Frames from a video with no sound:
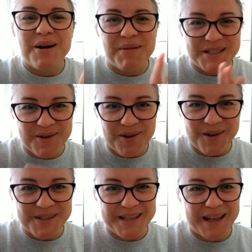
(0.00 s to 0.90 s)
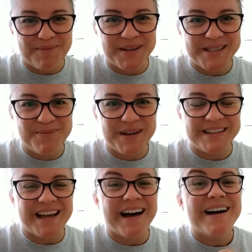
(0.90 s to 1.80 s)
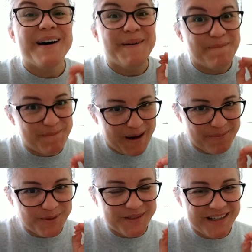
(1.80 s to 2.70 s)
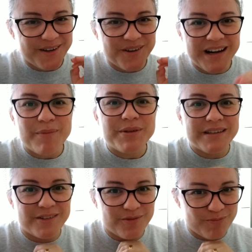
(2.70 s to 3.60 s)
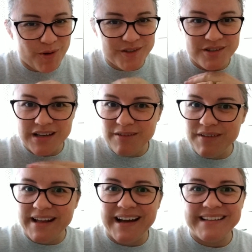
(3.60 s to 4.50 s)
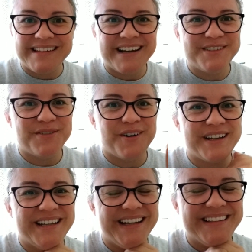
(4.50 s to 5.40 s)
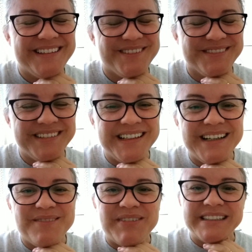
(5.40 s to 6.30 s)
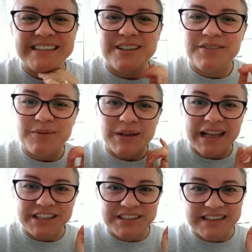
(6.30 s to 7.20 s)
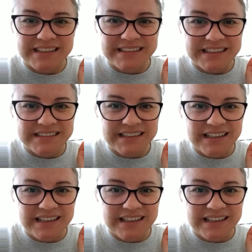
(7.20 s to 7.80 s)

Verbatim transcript: Mas eu coloco o celular para despertar, pra poder acordar, porque não posso, né, varar a tarde fora, né, então... Mas então vamos lá, ela já tá deitadinha